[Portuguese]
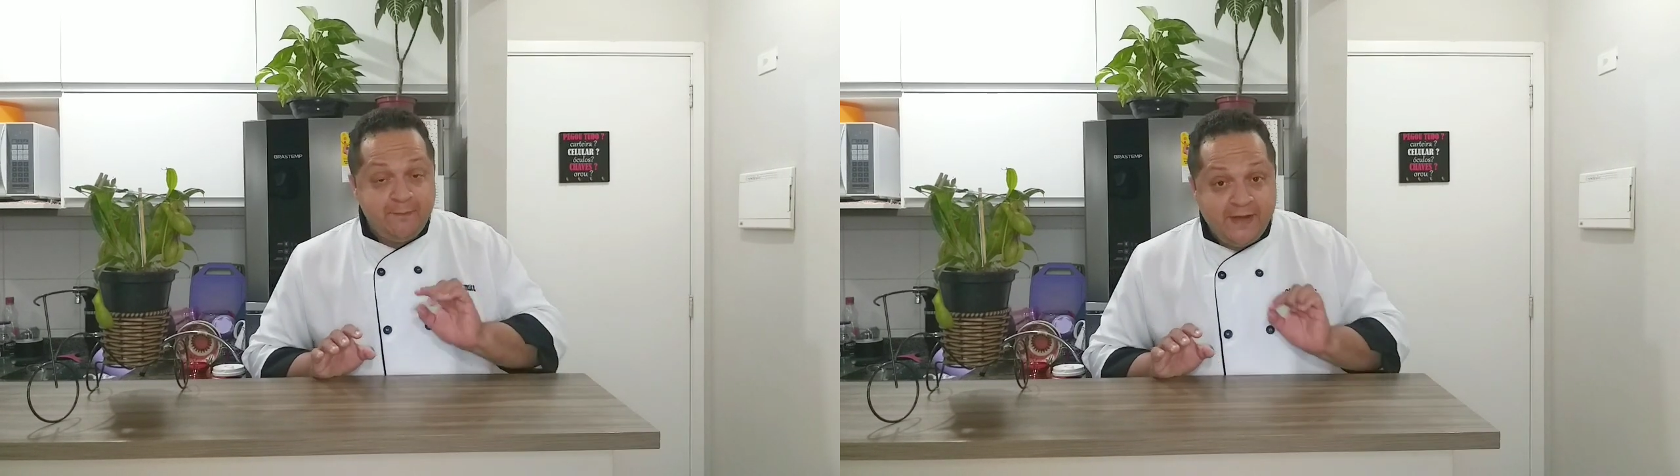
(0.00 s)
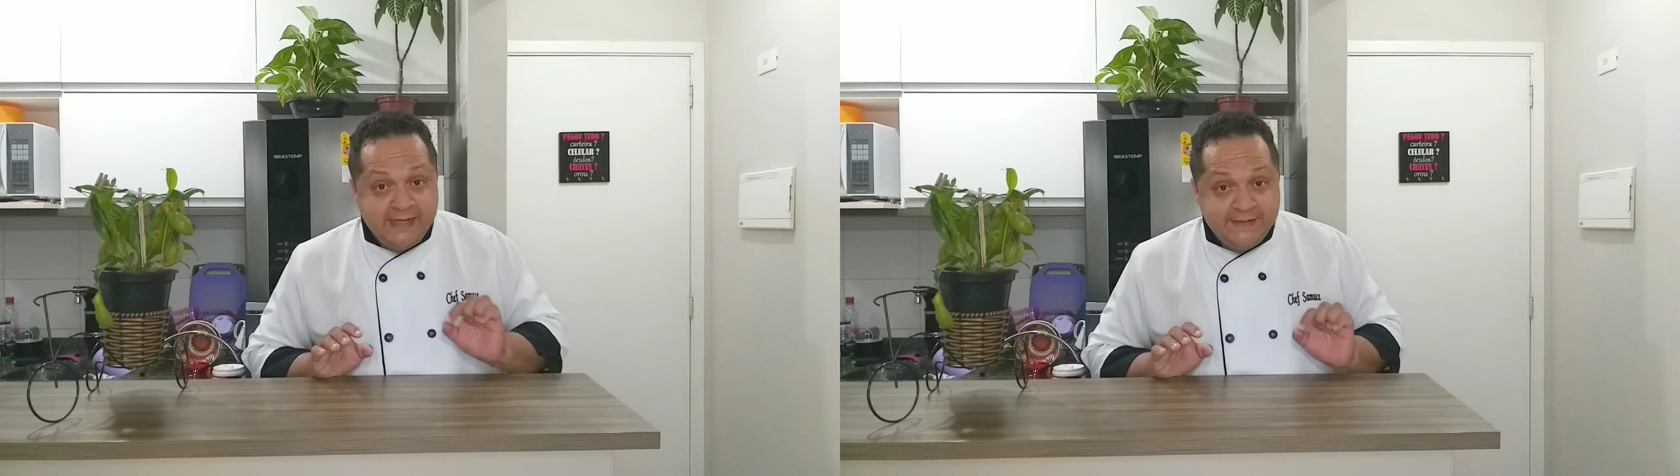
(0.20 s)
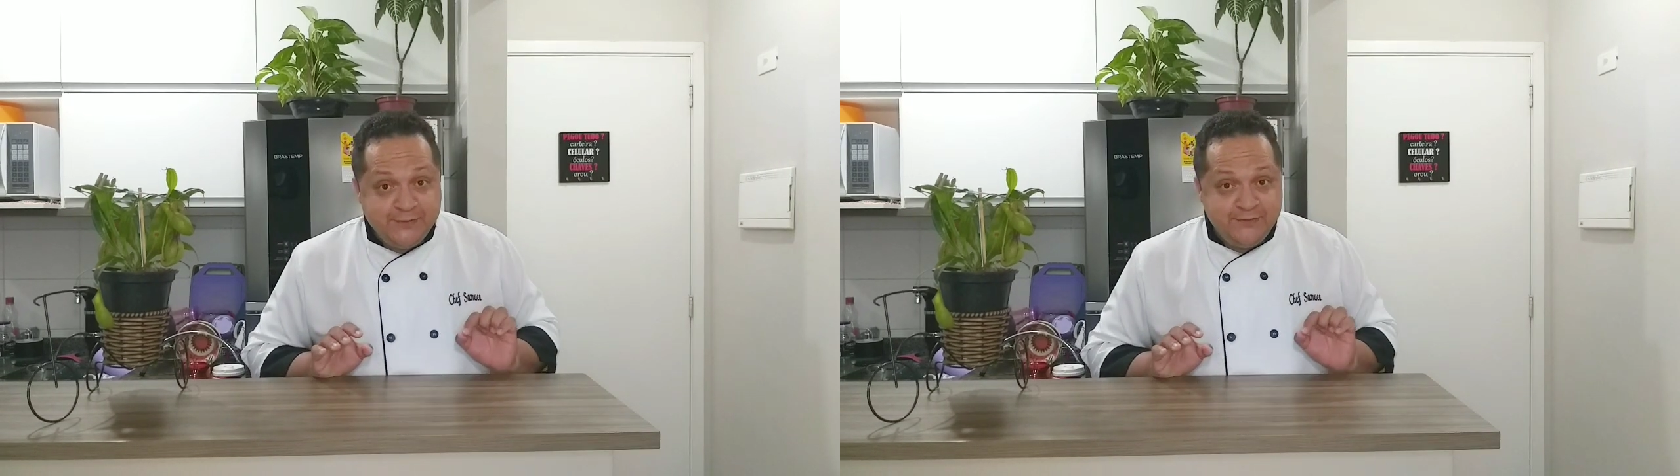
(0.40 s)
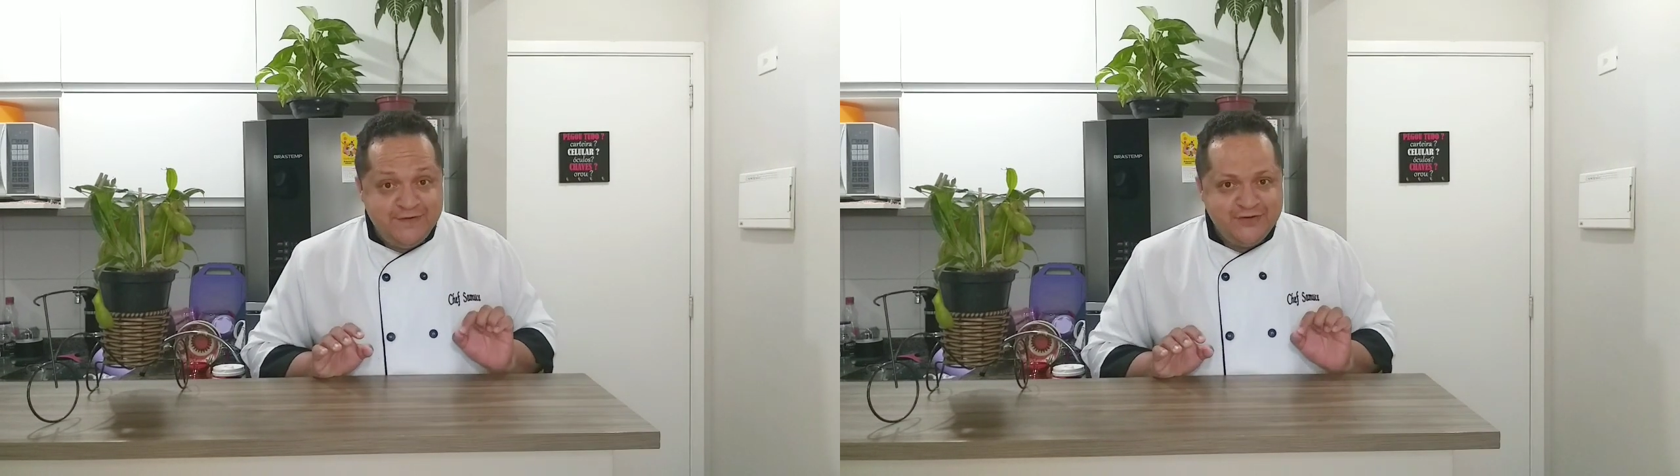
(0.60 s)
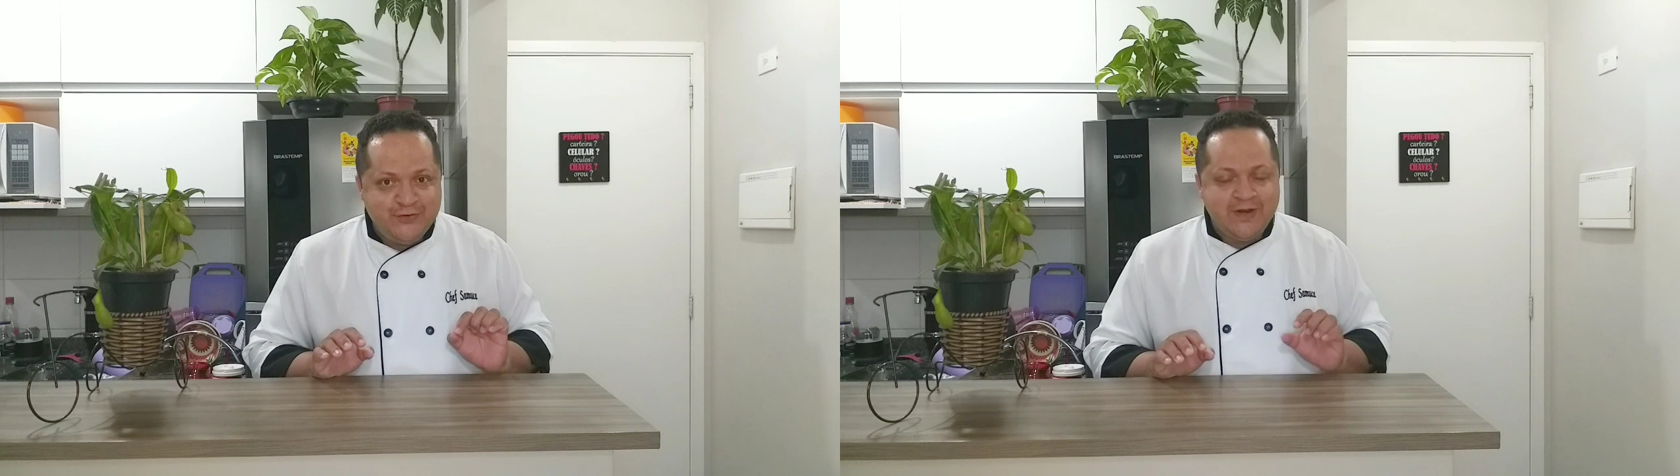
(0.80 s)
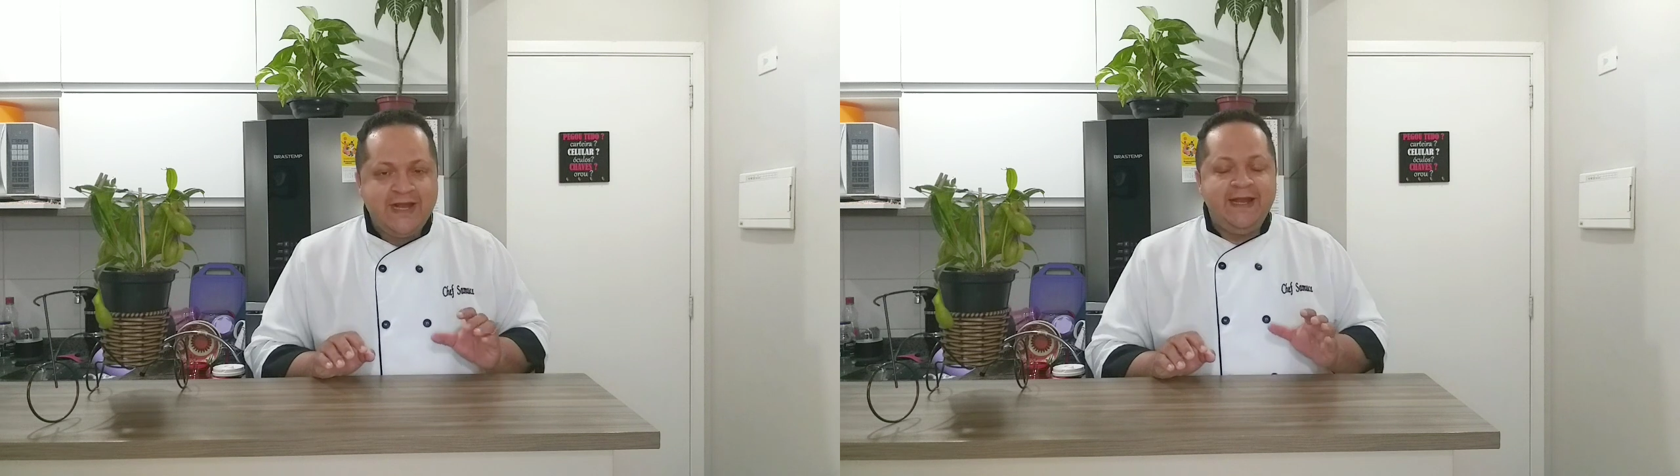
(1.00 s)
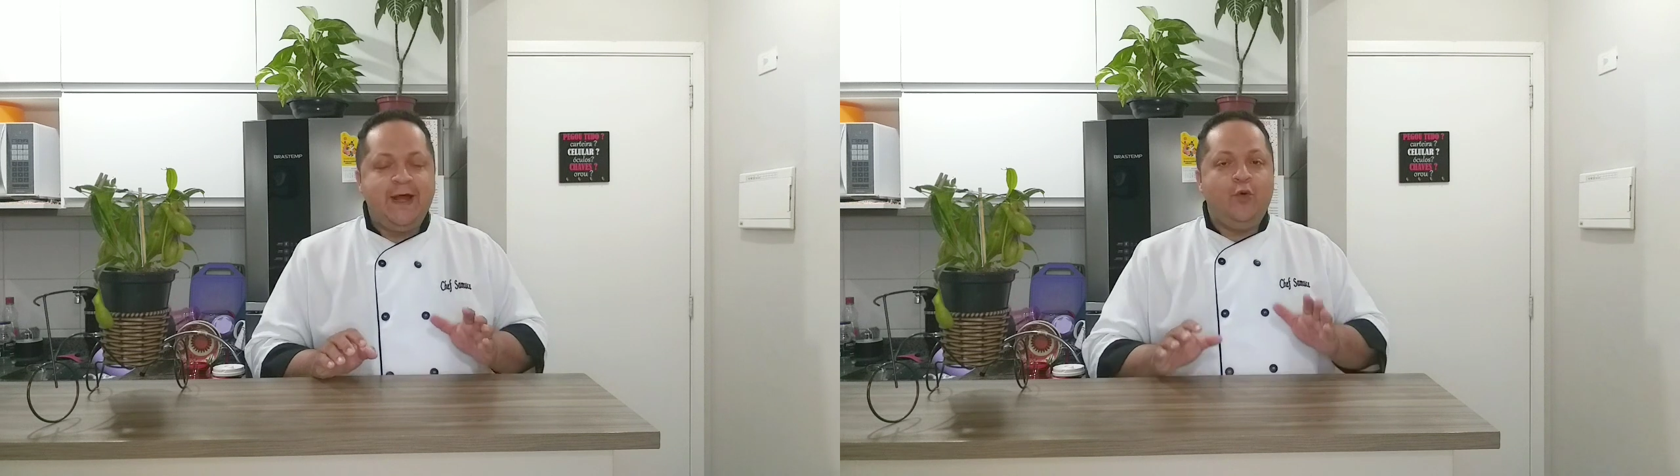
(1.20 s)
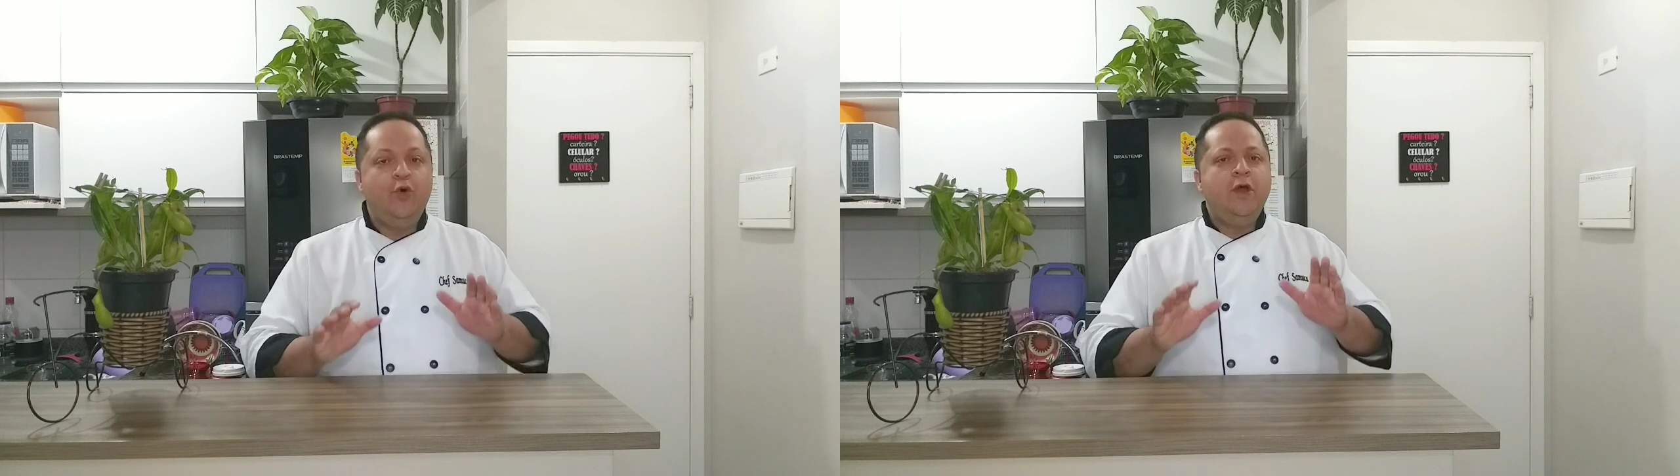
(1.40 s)
mais um vídeo no
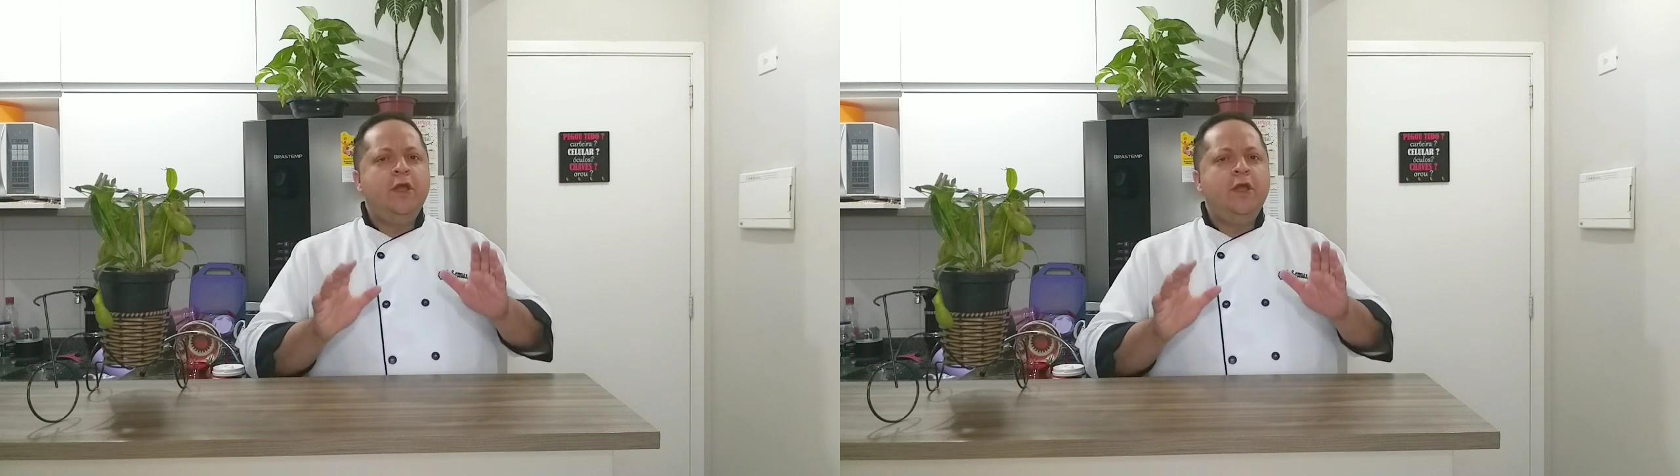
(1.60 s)
canal.